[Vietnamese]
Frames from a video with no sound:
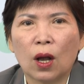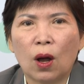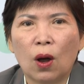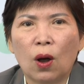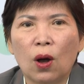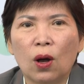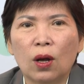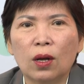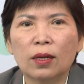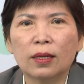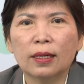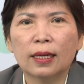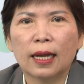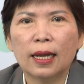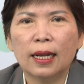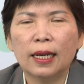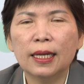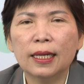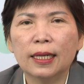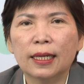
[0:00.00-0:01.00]
có
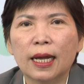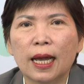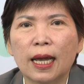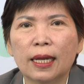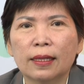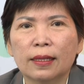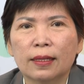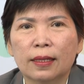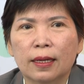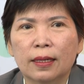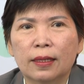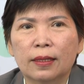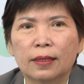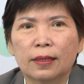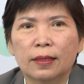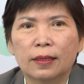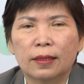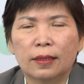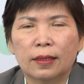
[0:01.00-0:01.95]
cái liên kết từ